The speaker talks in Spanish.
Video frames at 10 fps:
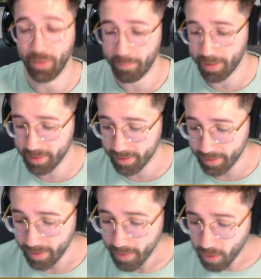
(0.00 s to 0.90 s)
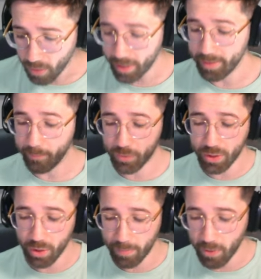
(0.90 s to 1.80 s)
ahí pendientes. Ok,
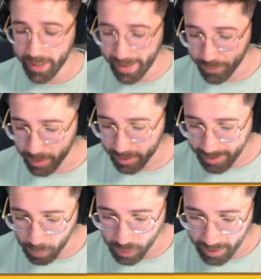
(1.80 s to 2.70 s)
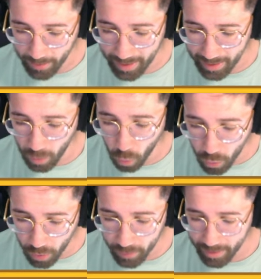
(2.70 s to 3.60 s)
sigo desbloqueando. Ya tenemos el nivel
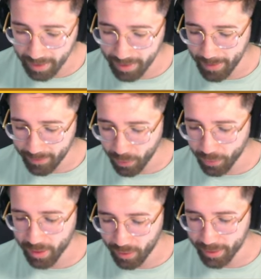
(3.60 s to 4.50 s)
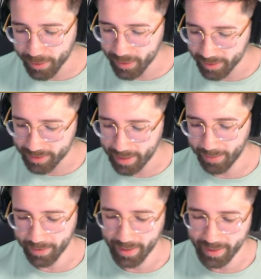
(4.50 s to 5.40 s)
1 y el nivel 2 de coleccionista. La
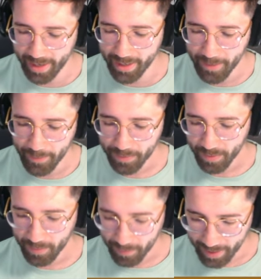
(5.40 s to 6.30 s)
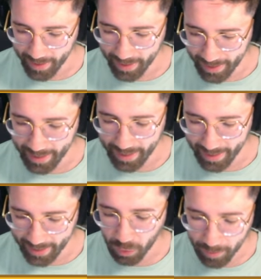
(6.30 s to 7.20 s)
verdad que hay
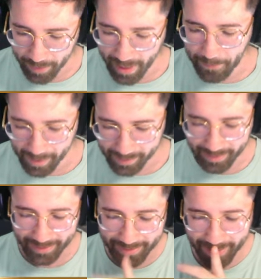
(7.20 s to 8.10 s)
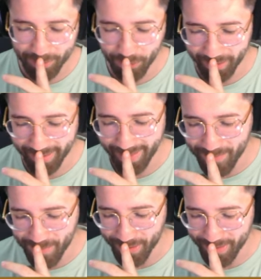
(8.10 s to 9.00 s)
eh, todavía bastantes unidades
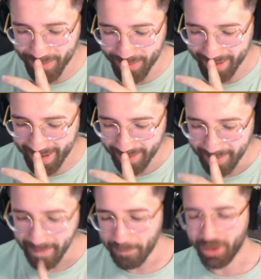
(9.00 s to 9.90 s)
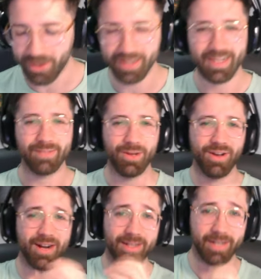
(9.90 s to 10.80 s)
por desbloquear. Voy con el 3, voy con
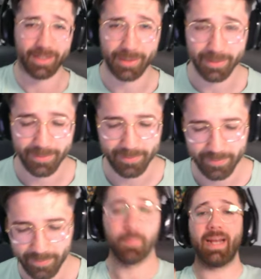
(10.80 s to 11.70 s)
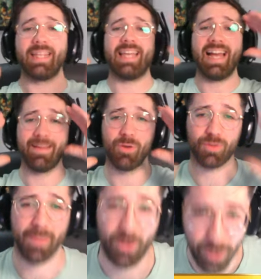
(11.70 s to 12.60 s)
el 3. Vale, ya hemos
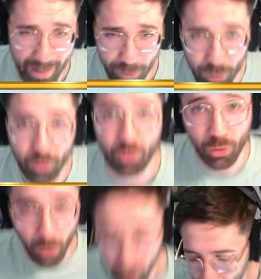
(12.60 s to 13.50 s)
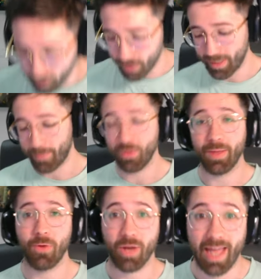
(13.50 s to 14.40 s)
mejorado todo. Bueno, ya hemos
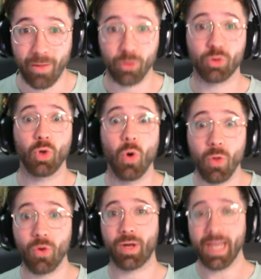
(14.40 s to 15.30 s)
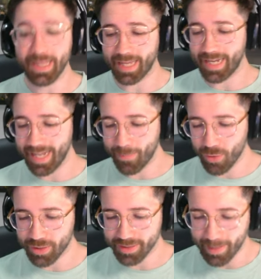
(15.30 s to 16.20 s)
desbloqueado todo lo que
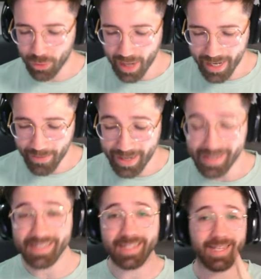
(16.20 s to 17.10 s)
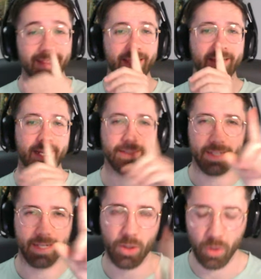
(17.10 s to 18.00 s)
teníamos. Estamos a nivel 63.
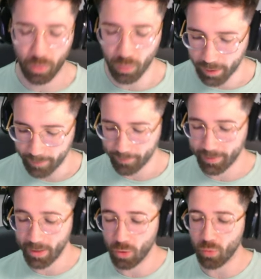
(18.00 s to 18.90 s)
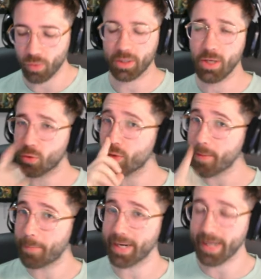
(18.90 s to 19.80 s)
¿Y qué ocurre? ¿Qué ocurre? Aquí
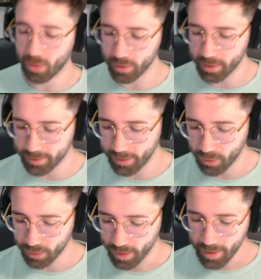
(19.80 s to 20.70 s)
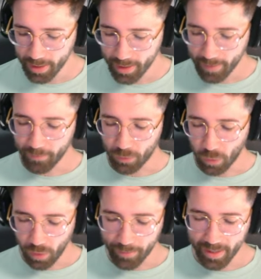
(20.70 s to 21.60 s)
ocurren varias cosas, chicos.
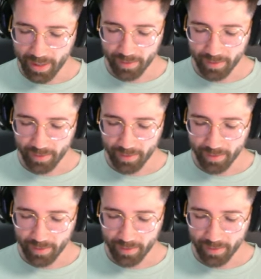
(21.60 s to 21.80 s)
Todavía